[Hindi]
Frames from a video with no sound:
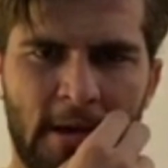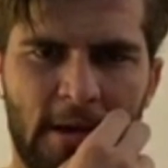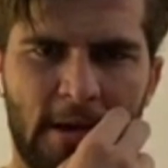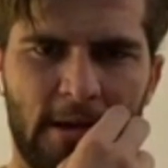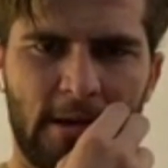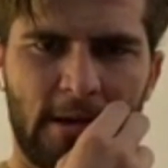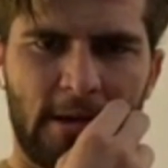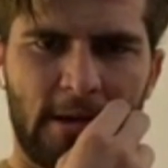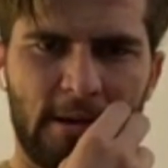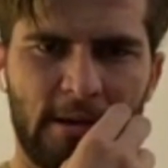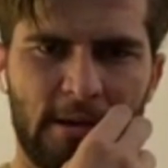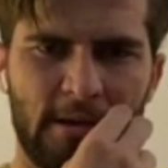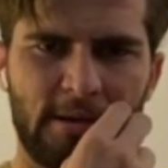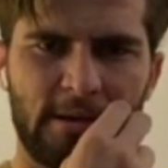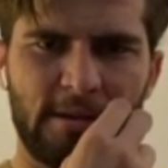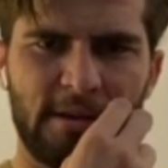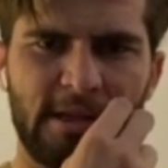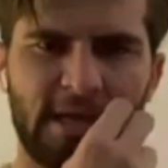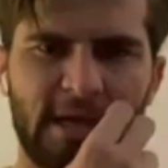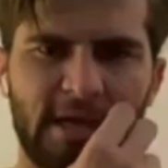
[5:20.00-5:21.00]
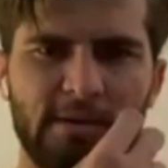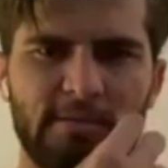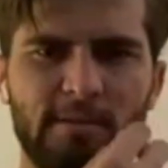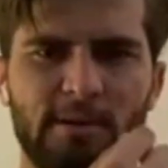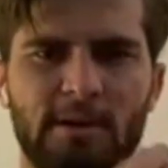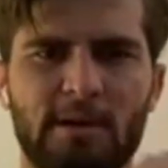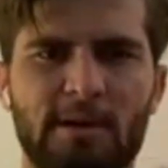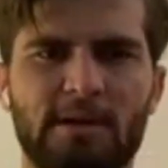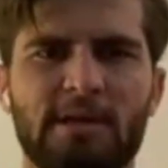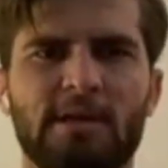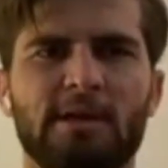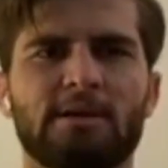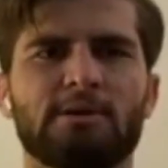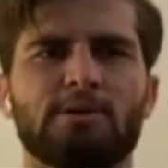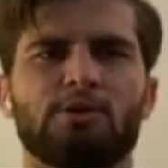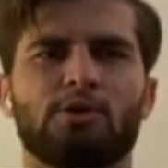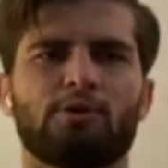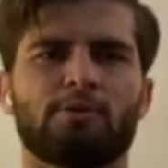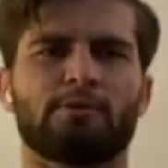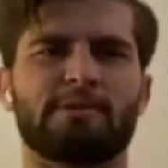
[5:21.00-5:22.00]
देखिए आई
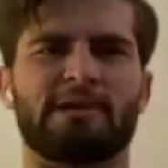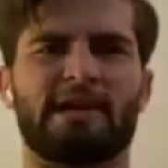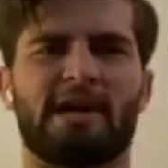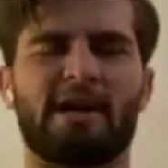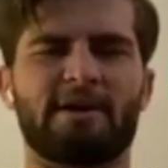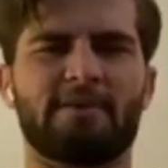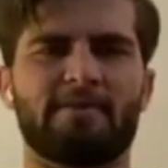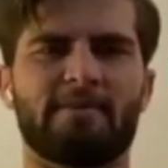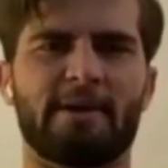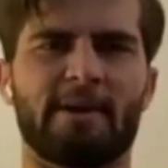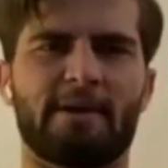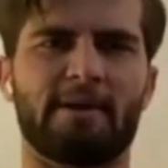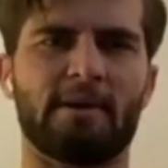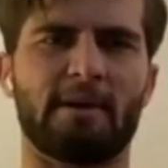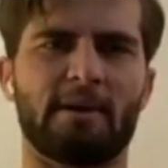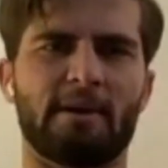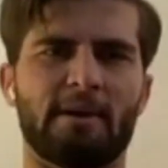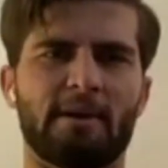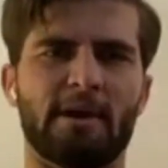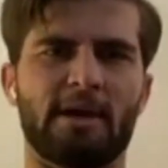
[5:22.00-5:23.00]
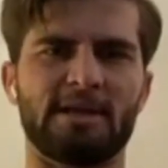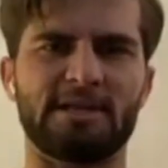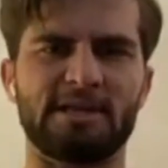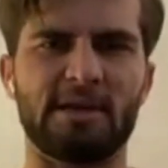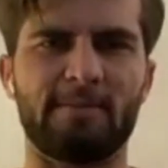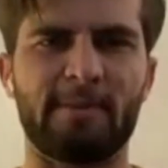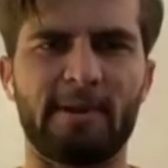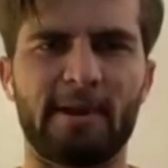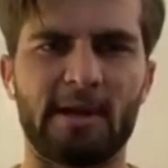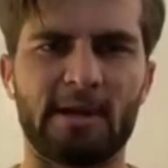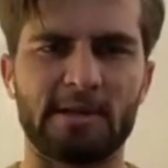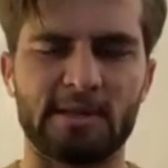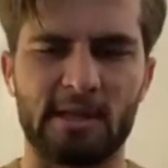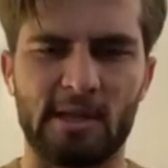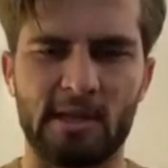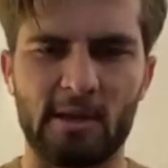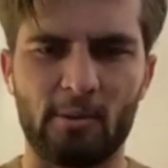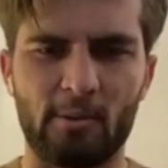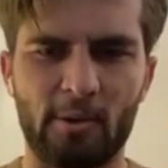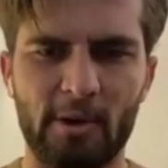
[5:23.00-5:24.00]
थिंक जो ड्राफ्ट में अच्छे प्लेयर्स
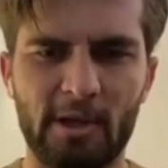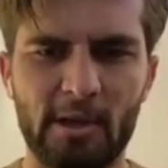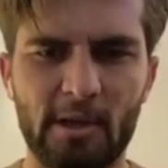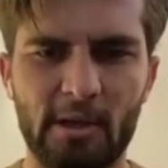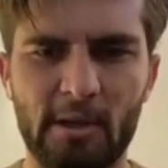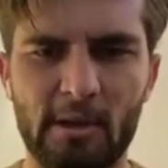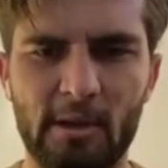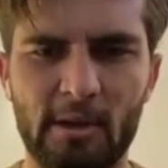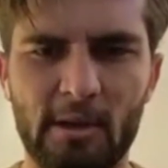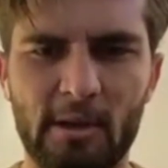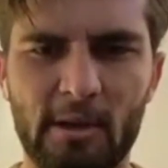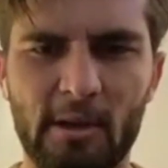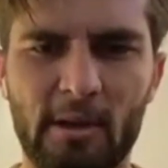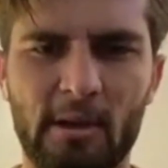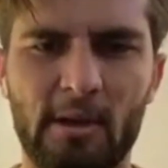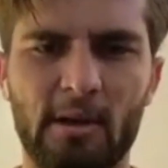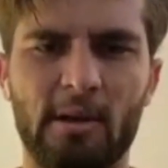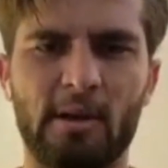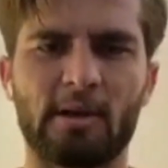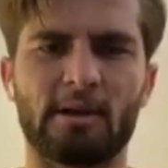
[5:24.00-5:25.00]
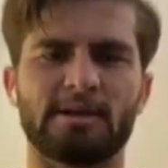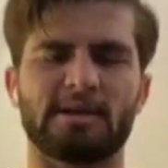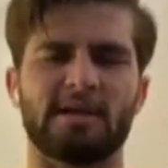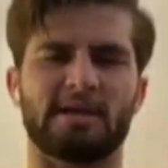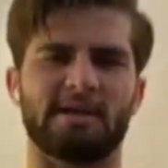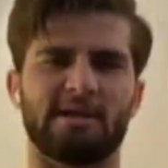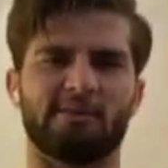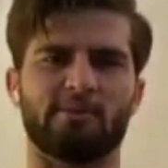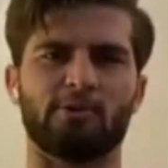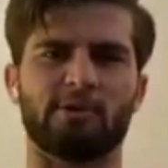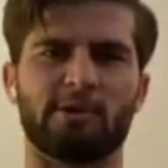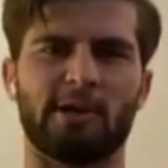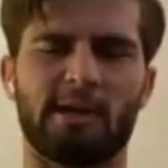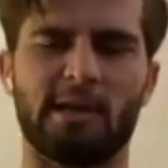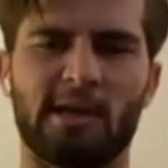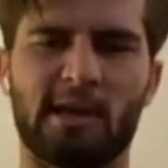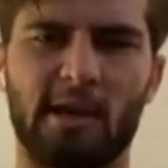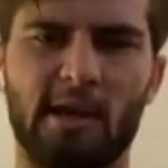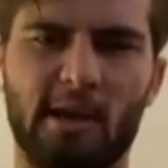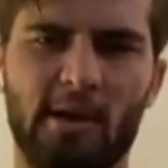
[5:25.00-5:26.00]
थे वही सारी टीमों ने
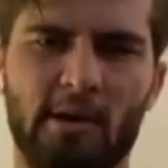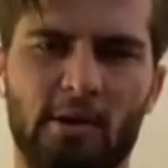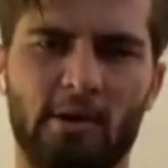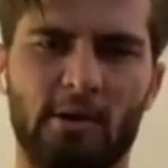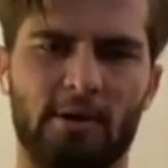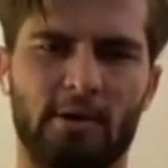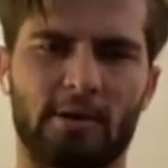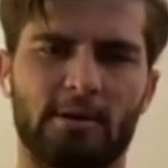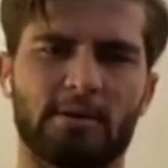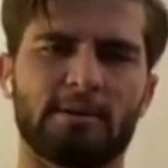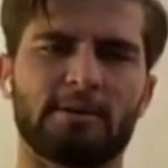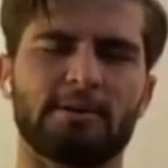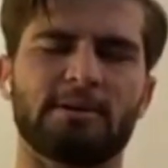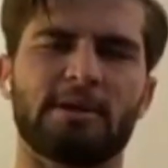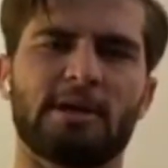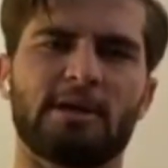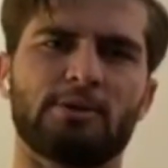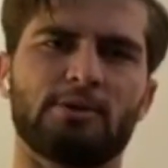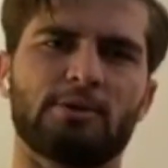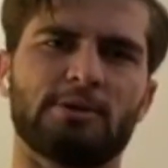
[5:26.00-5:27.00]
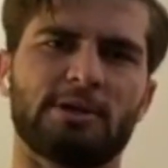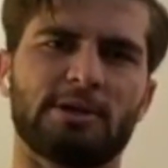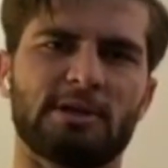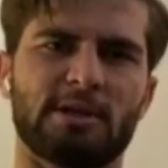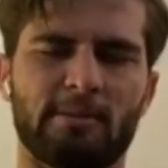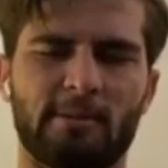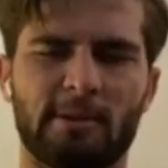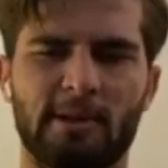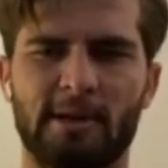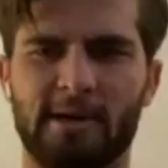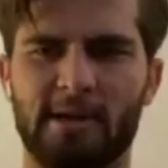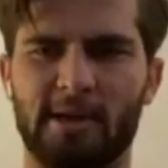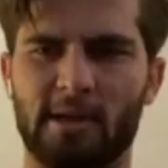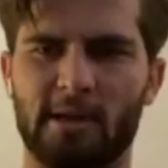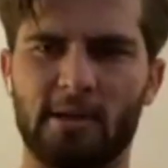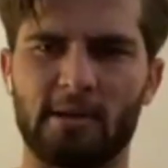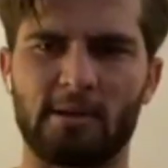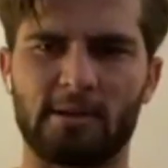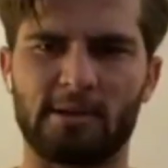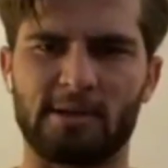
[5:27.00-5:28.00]
लिए हैं और ये जो जितने भी
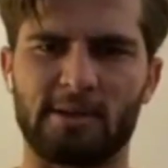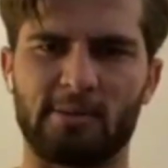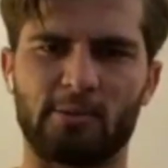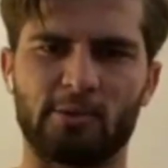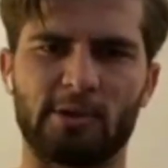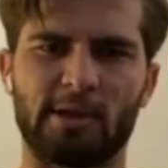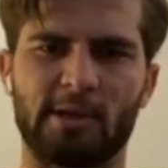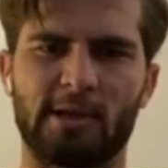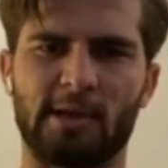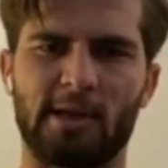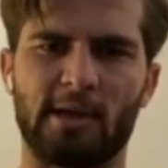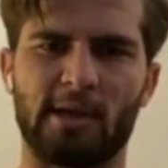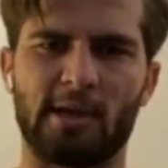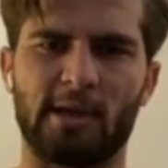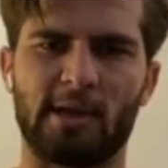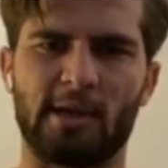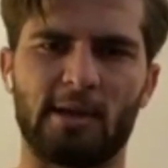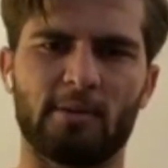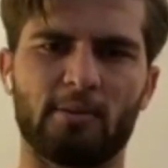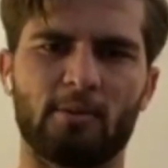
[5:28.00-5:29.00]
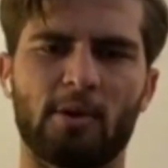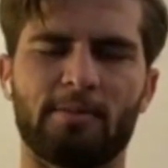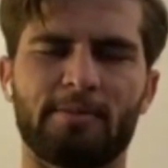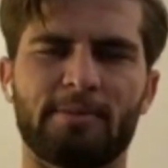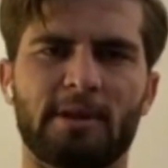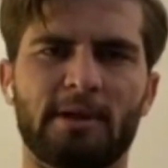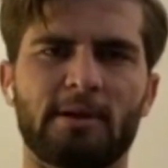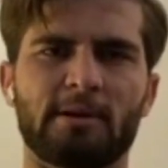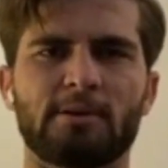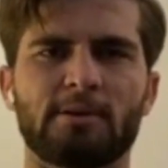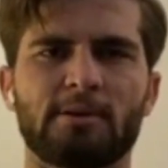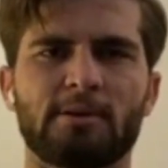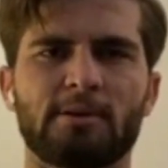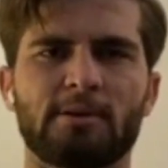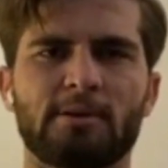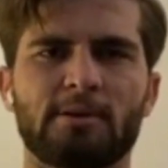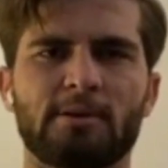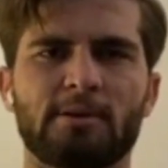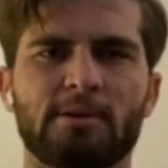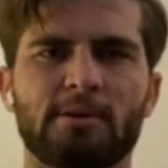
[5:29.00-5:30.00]
लड़के हैं टीमों ने लिए हैं वो अपने
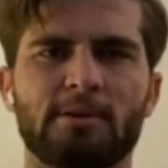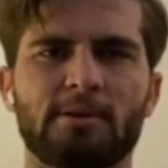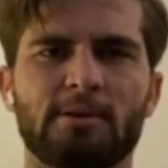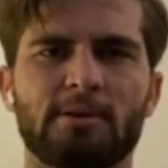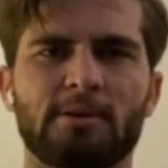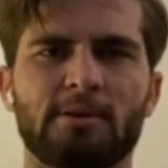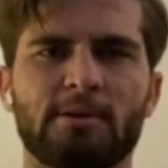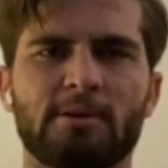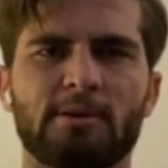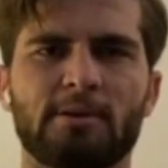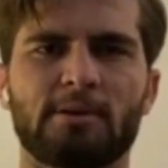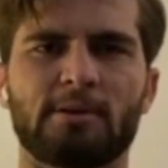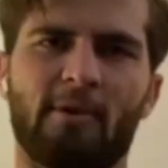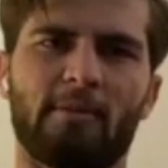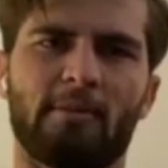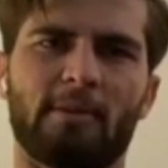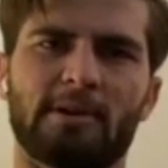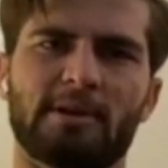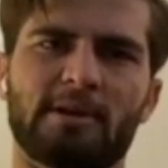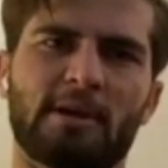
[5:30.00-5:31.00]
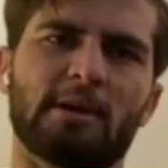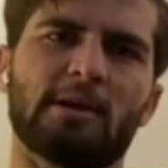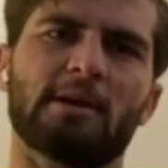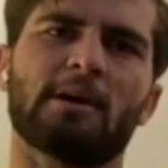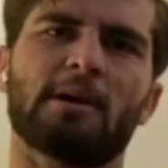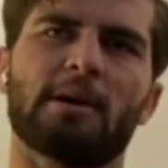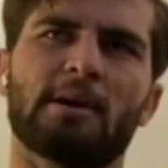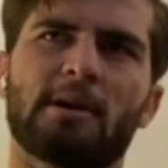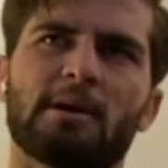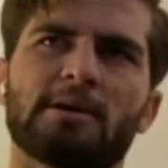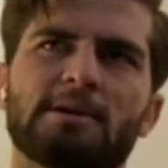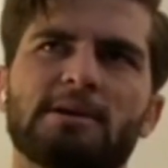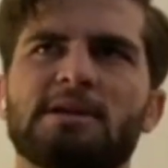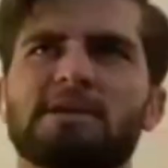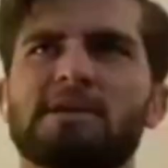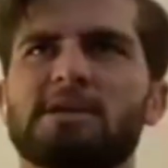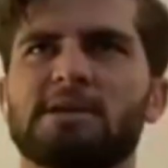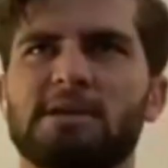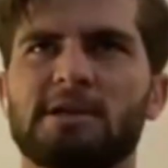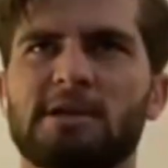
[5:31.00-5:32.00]
डोमेस्टिक में अच्छे परफॉर्मर थे अ,
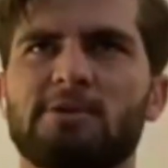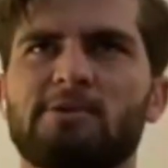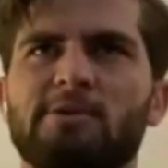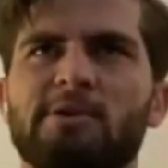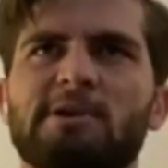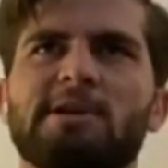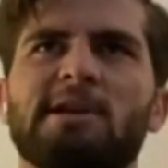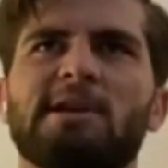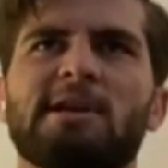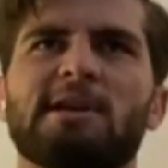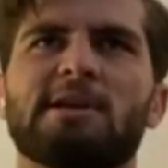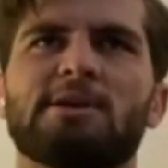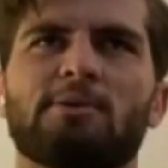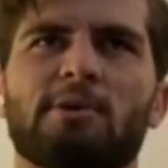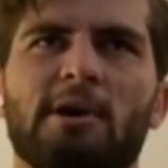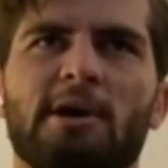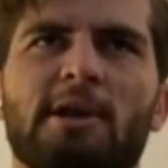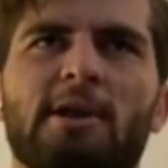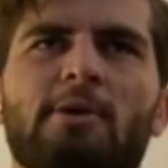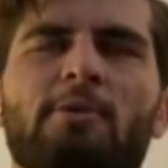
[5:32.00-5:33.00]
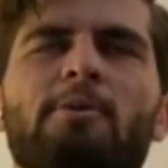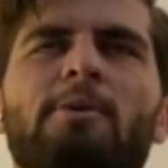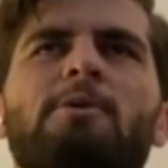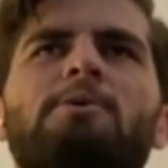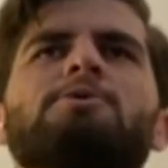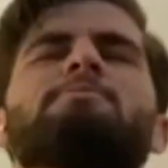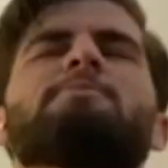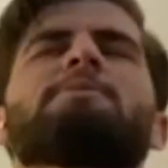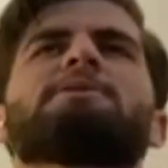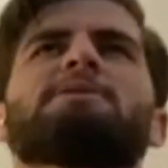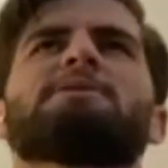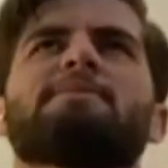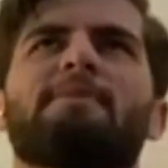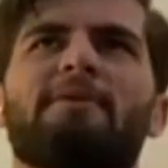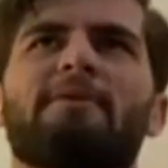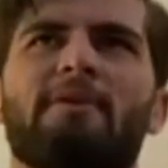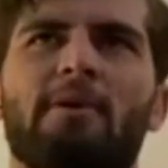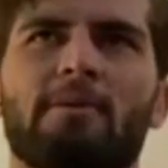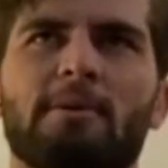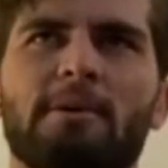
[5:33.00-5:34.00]
जैसे टी ट्वेंटी लीग वगैरह में उसमें
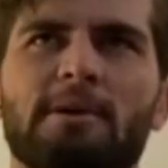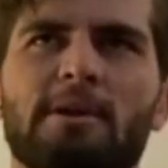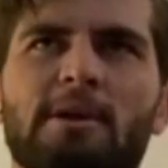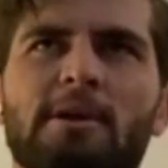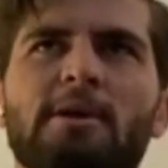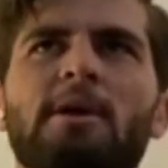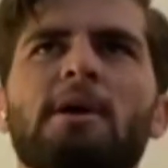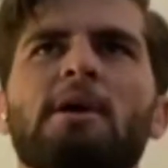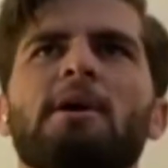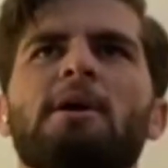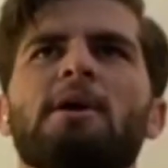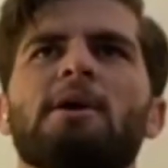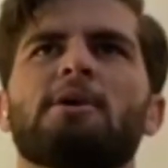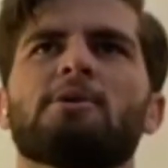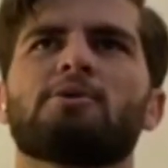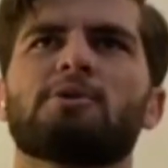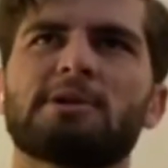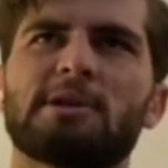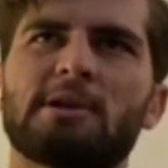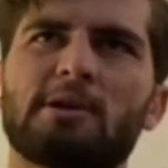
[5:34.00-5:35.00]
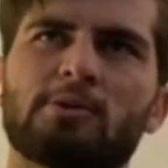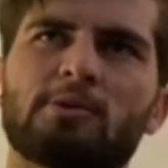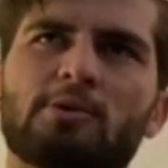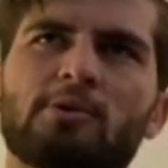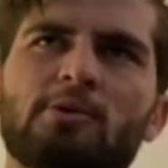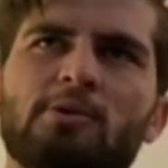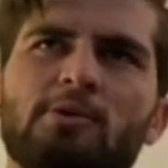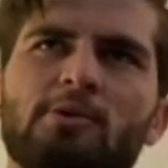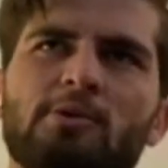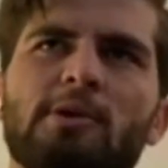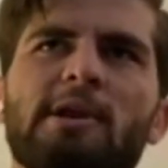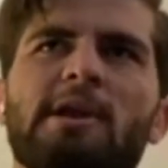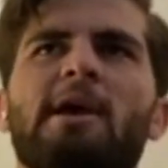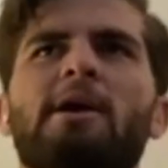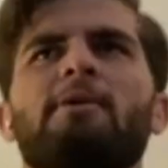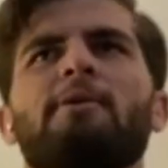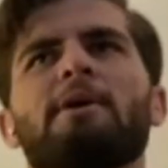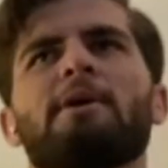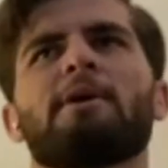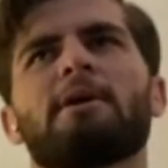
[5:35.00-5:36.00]
अच्छे परफॉर्मर थे तो इसलिए उनको लिया
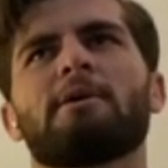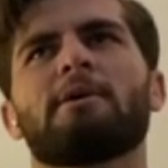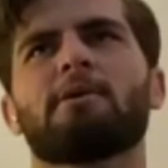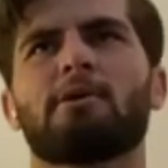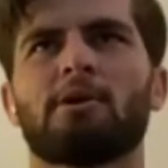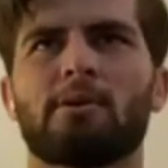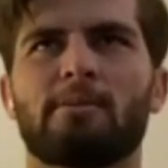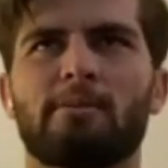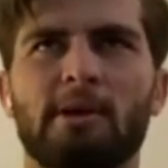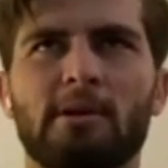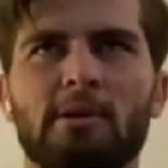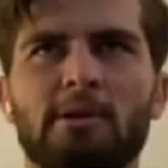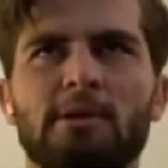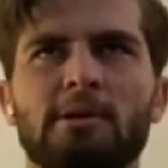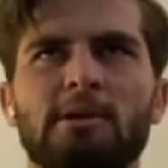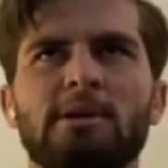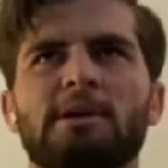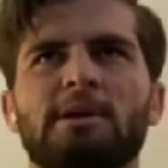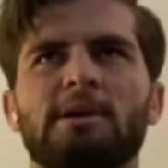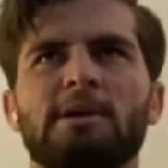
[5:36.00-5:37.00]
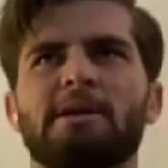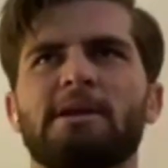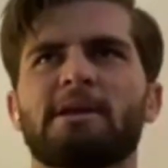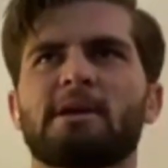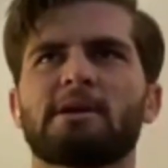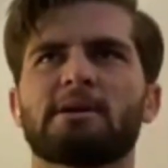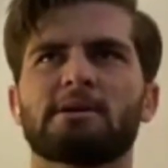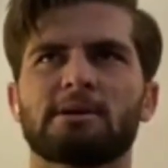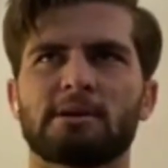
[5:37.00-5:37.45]
हुआ है और बिल्कुल आई थिंक